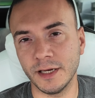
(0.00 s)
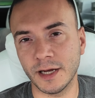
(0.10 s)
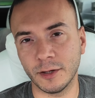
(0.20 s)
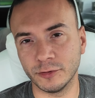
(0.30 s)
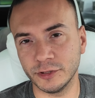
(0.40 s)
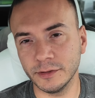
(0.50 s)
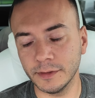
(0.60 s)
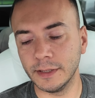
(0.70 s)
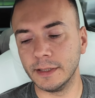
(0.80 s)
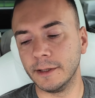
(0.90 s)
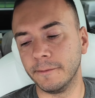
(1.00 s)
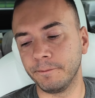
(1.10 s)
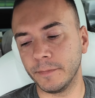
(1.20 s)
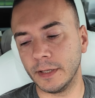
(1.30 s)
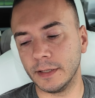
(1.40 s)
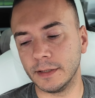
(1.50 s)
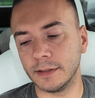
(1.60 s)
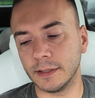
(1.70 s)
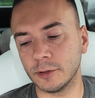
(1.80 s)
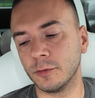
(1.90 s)
kilka godzin.
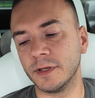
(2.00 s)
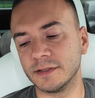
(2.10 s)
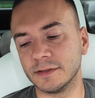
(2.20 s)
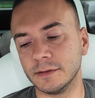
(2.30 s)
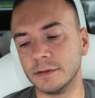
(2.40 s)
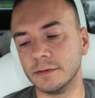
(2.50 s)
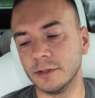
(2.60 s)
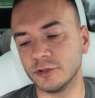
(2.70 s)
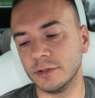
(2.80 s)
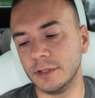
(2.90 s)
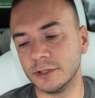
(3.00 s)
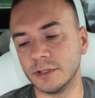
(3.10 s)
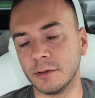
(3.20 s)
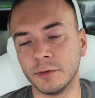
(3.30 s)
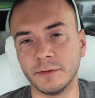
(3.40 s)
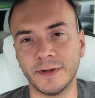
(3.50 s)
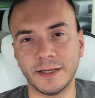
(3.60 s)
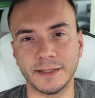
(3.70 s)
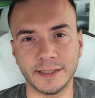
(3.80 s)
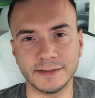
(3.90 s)
E, natomiast e, jeżeli jedzie na
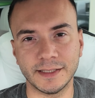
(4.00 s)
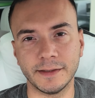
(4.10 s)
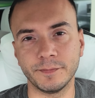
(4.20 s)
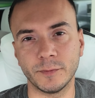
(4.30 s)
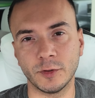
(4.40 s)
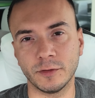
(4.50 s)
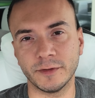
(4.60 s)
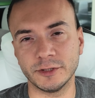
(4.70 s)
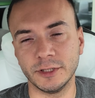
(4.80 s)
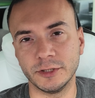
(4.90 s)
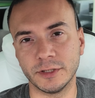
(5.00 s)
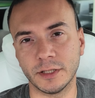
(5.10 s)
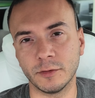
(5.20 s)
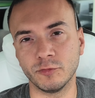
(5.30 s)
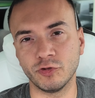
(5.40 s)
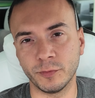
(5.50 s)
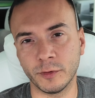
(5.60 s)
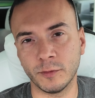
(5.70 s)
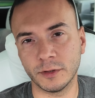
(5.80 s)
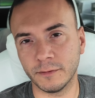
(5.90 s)
ładowarkę DC, no to właśnie jedzie na tą
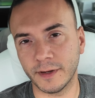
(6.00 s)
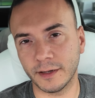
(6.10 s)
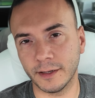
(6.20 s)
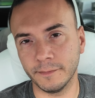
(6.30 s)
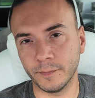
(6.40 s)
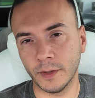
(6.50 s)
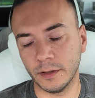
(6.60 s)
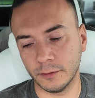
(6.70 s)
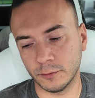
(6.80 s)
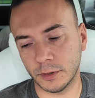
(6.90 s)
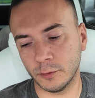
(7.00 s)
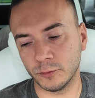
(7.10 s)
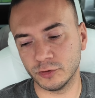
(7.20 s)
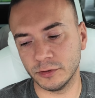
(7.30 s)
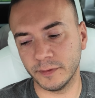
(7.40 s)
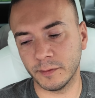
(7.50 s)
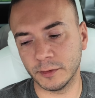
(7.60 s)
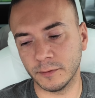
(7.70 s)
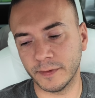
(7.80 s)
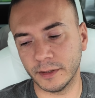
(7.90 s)
szybką ładowarkę, która umożliwia
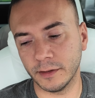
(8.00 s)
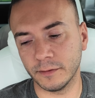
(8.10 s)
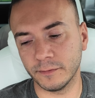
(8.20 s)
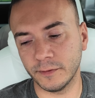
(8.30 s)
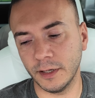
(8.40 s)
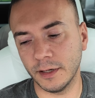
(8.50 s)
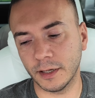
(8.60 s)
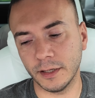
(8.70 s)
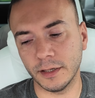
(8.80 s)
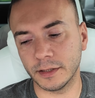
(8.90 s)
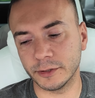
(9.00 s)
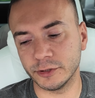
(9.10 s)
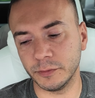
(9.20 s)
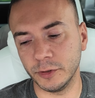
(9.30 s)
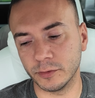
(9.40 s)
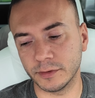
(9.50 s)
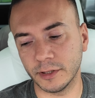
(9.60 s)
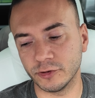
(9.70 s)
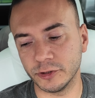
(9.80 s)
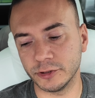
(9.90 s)
ładowanie w kilka, kilkanaście minut
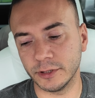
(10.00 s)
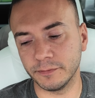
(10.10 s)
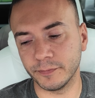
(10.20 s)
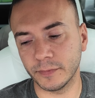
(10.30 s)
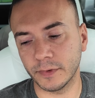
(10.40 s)
najczęściej.